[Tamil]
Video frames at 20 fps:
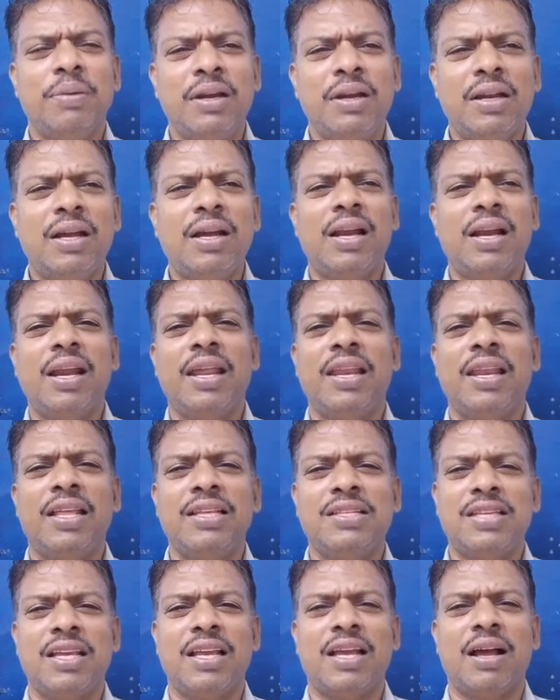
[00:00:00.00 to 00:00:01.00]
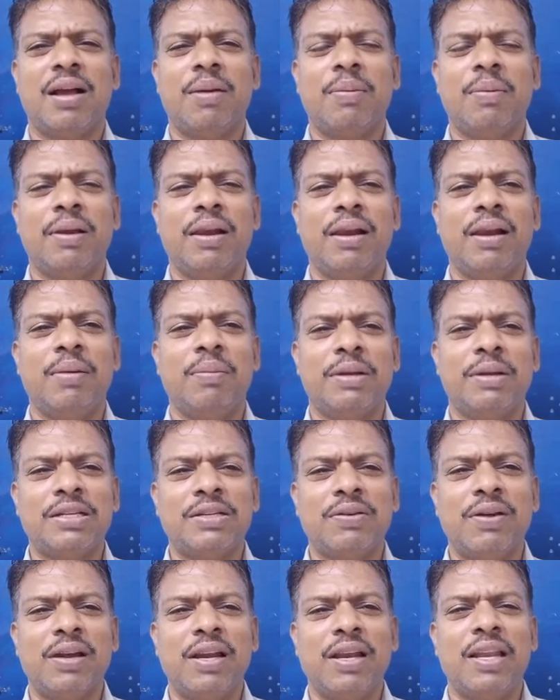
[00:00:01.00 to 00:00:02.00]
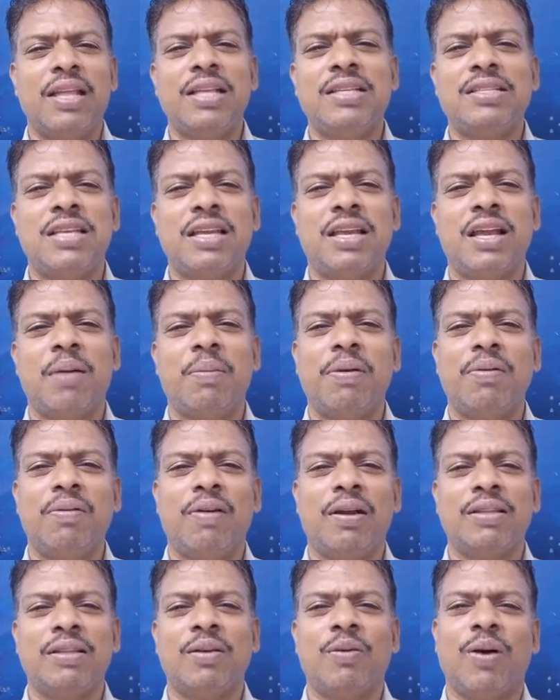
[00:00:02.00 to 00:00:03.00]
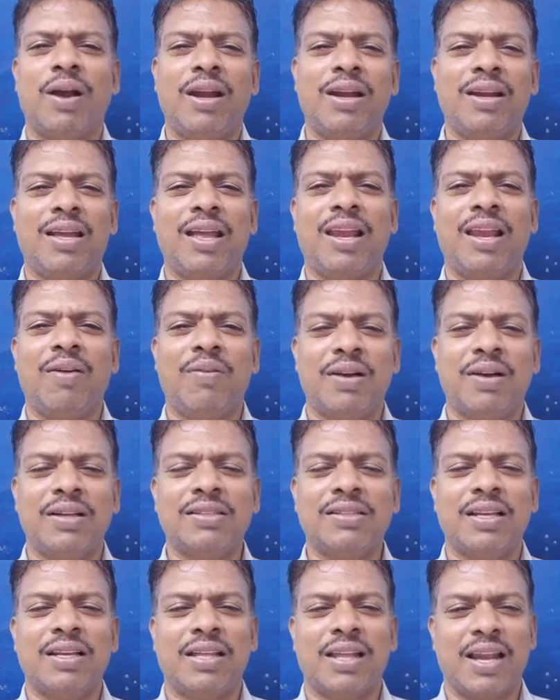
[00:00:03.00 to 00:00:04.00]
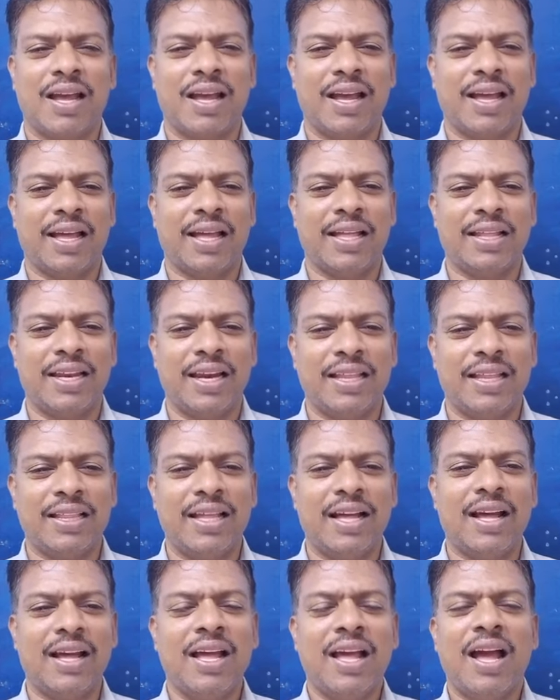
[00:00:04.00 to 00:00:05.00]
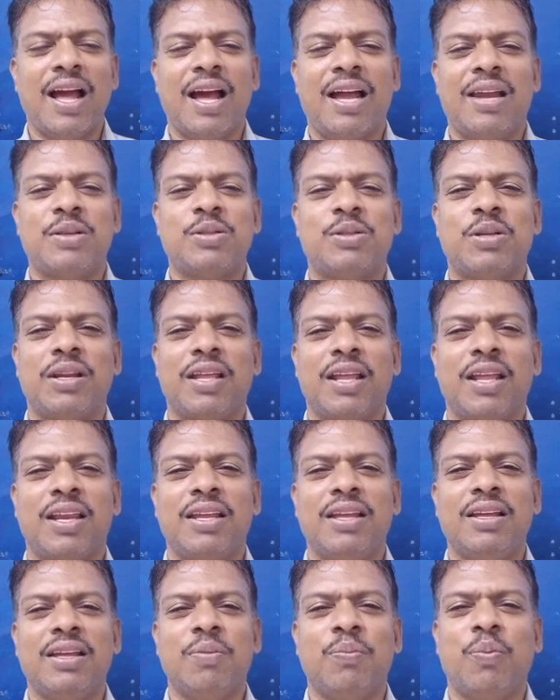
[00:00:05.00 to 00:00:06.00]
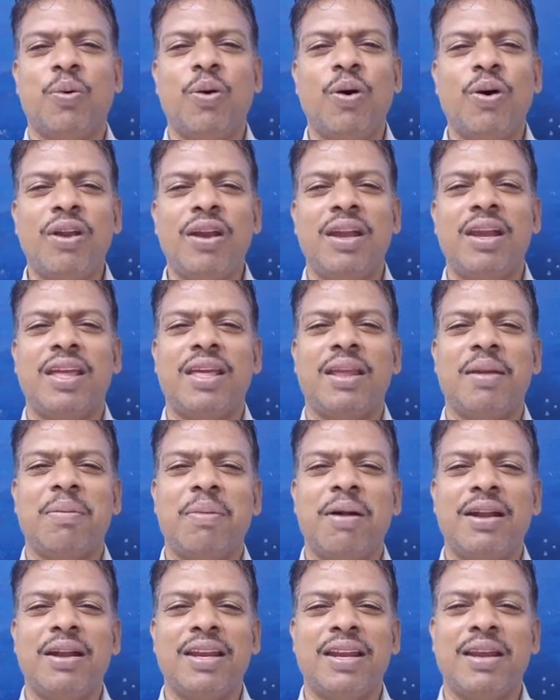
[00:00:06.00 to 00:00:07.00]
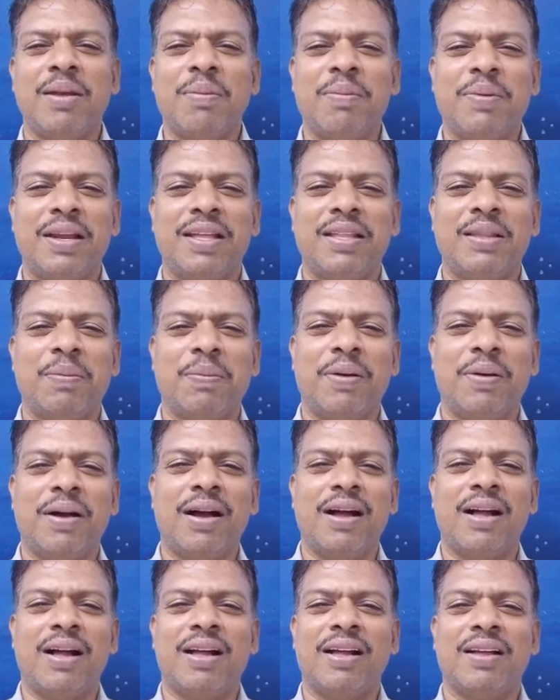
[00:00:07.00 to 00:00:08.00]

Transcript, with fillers: மிருகங்களை நேசிக்காமல் மற்றவர்களை நேசிக்காமல் வாழ்ந்த வாழ்க்கையெல்லாம் வாழ்ந்திருக்கிறாங்க அதனால தான் அண்ணன் சொல்கிறாரு போர் அடிக்கிற மாட்டை என்ன பண்ணாதப்பா